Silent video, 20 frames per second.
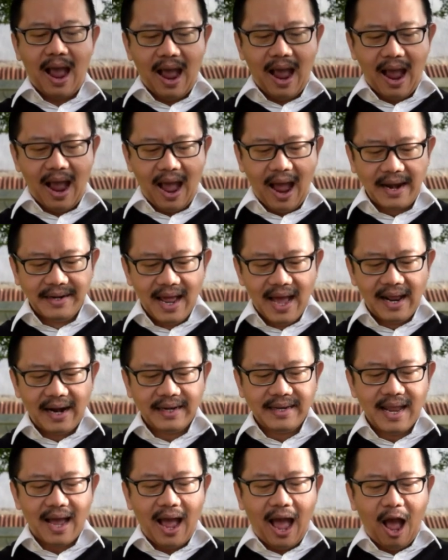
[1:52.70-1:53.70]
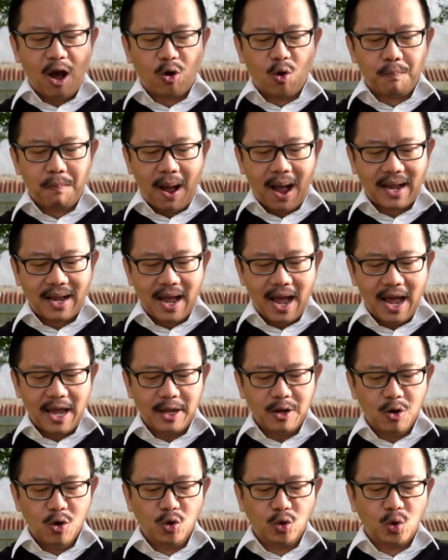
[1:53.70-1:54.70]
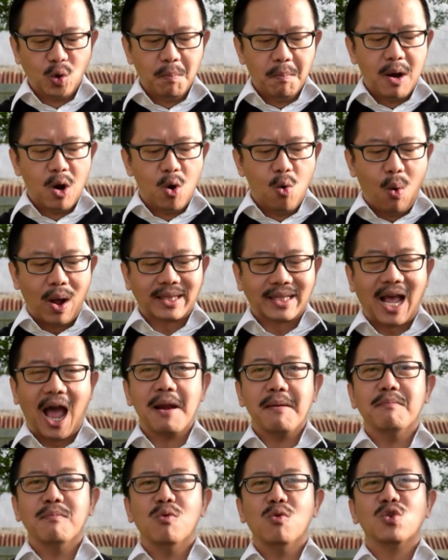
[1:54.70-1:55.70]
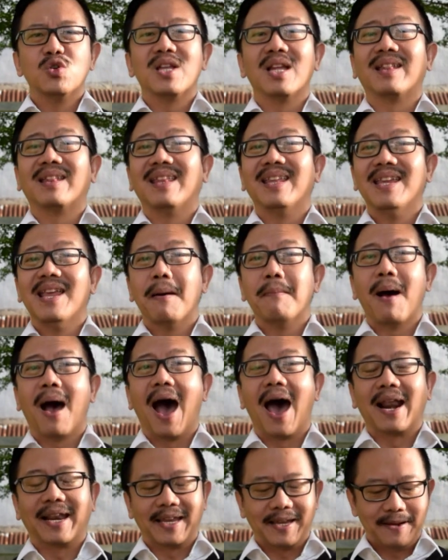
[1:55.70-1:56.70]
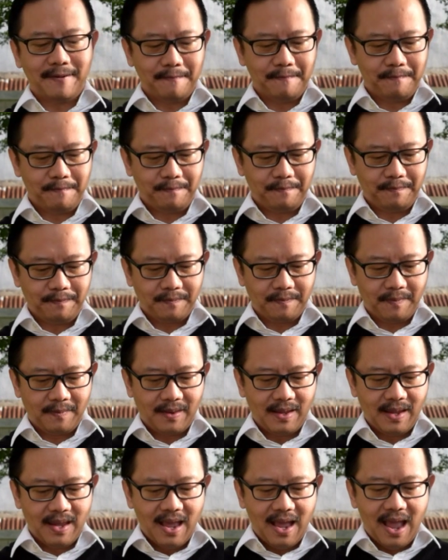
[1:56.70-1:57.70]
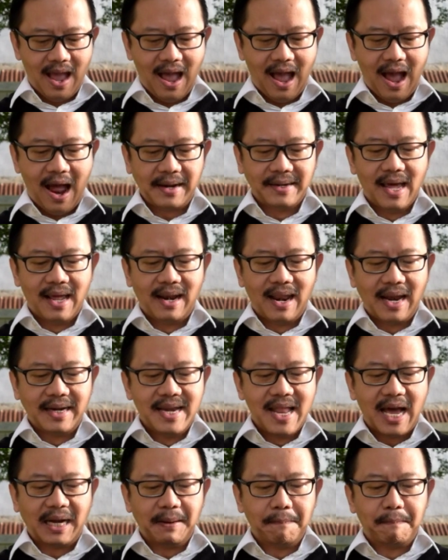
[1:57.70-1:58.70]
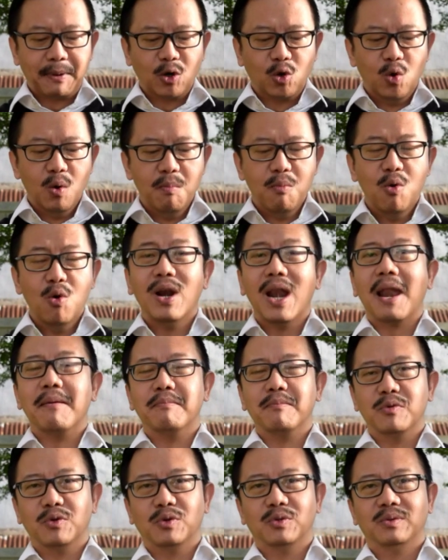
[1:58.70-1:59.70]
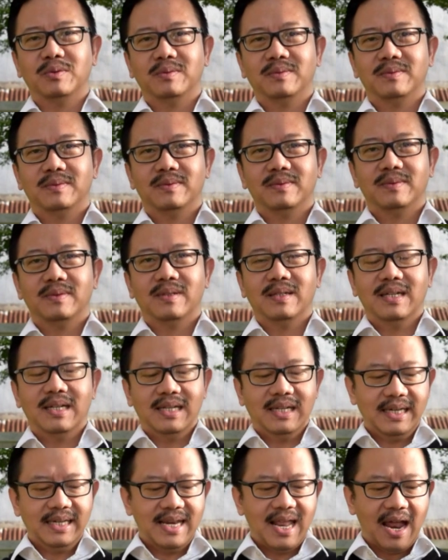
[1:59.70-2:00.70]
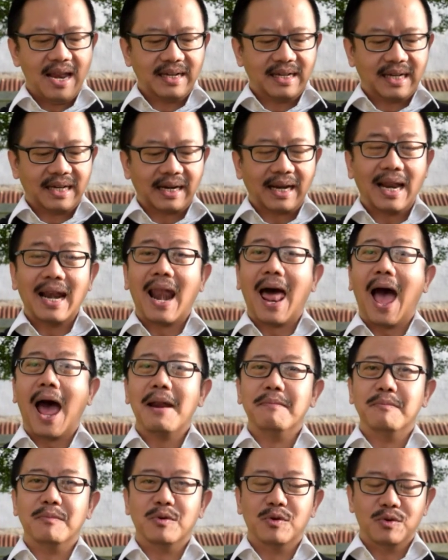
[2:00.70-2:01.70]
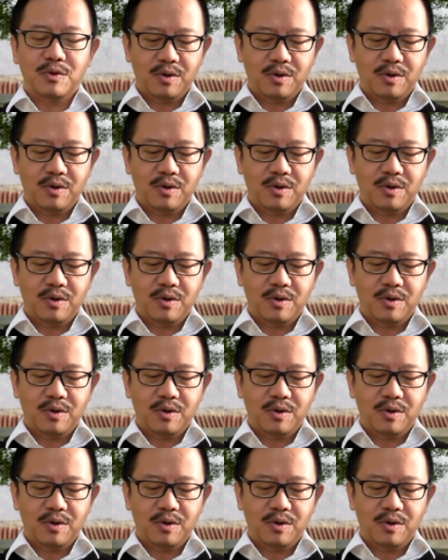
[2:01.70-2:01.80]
Kadar yang aku pakai untuk menguatkanmu setiap hari adalah dari pergumulanmu dan kerelaanmu